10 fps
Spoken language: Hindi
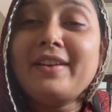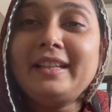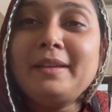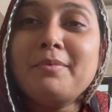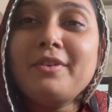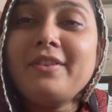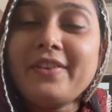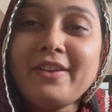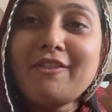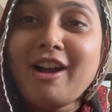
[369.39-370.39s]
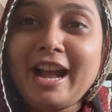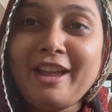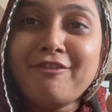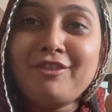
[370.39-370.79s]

वही बोल रही वो आई